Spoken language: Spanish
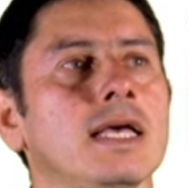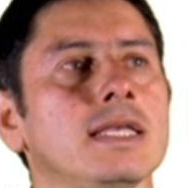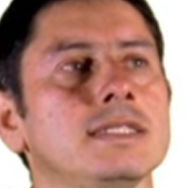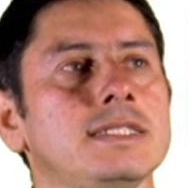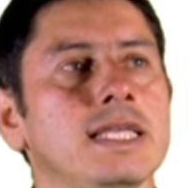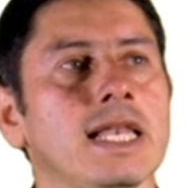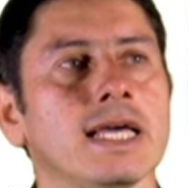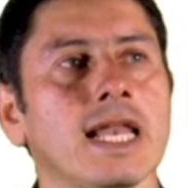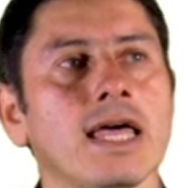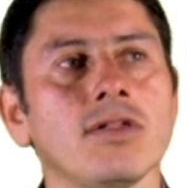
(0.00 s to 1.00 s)
Si el
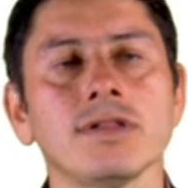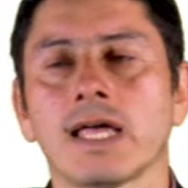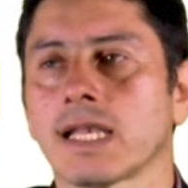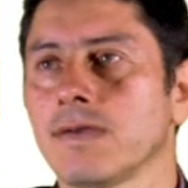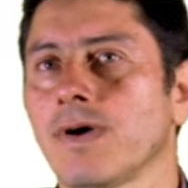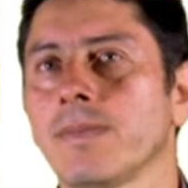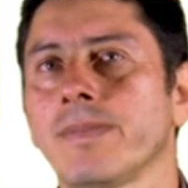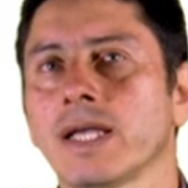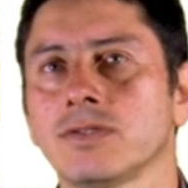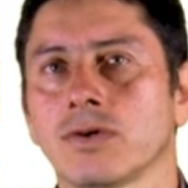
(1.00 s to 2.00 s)
grado de arriba es
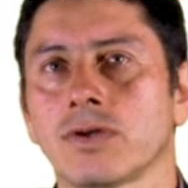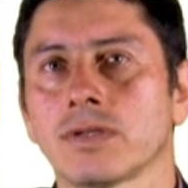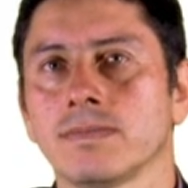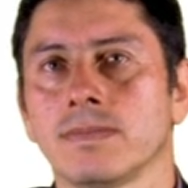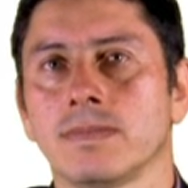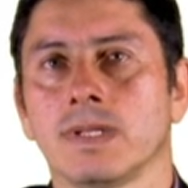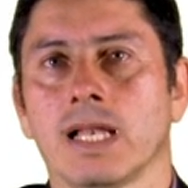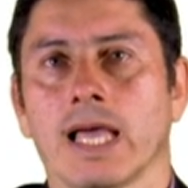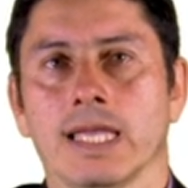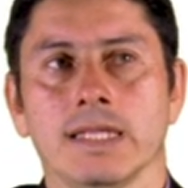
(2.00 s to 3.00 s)
mayor,
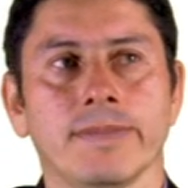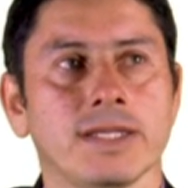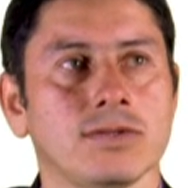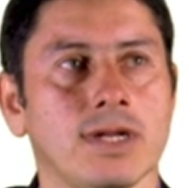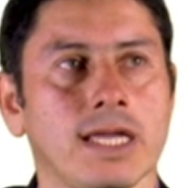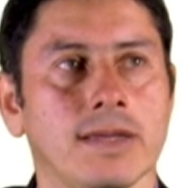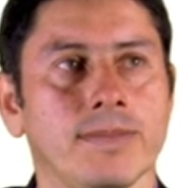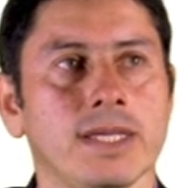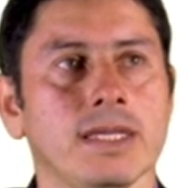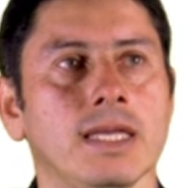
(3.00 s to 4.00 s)
la n mayor a
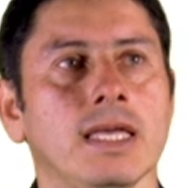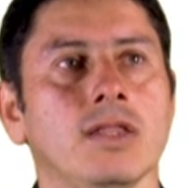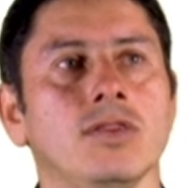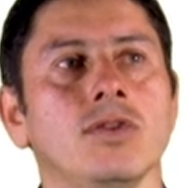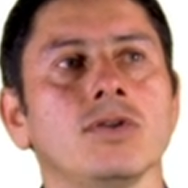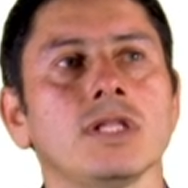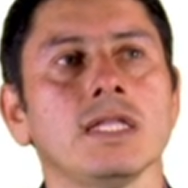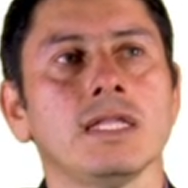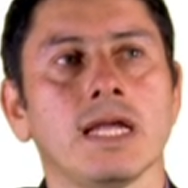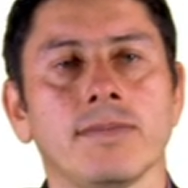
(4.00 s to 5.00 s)
m, no
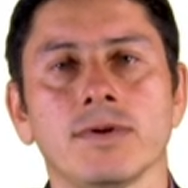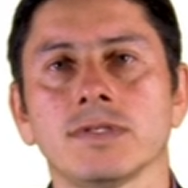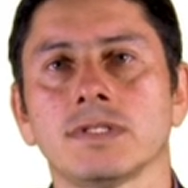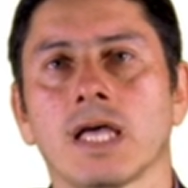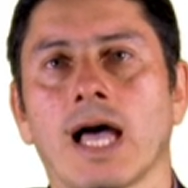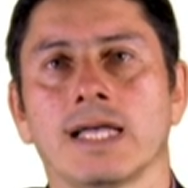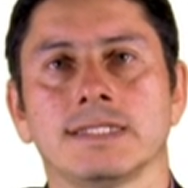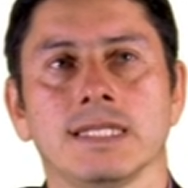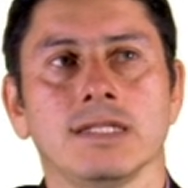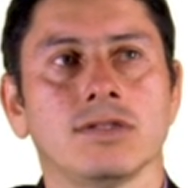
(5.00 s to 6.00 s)
tendremos
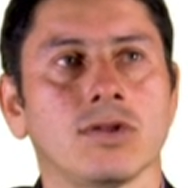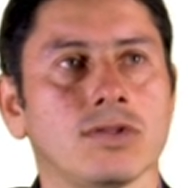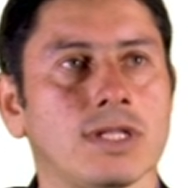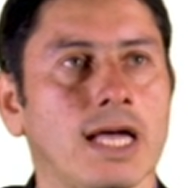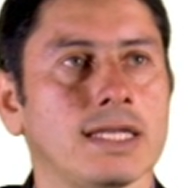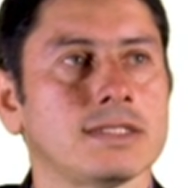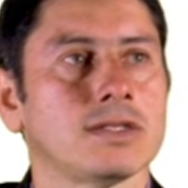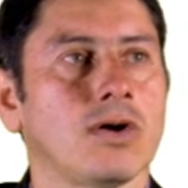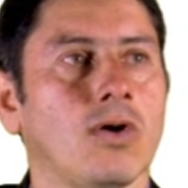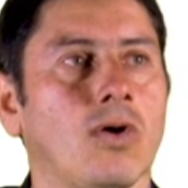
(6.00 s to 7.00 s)

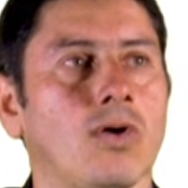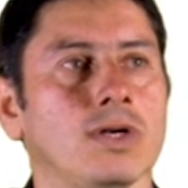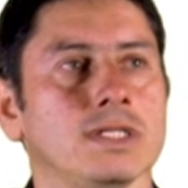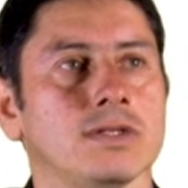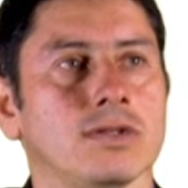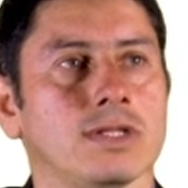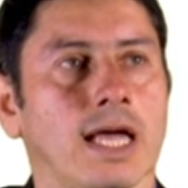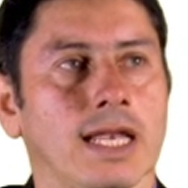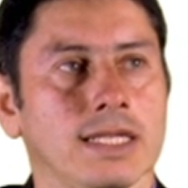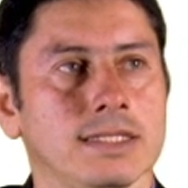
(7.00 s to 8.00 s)
asíntotas
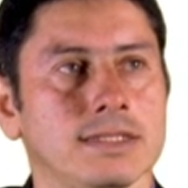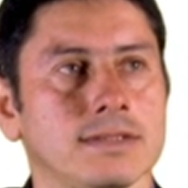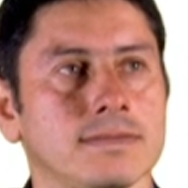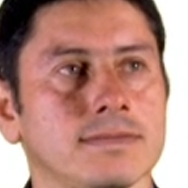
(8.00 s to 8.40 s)
horizontales.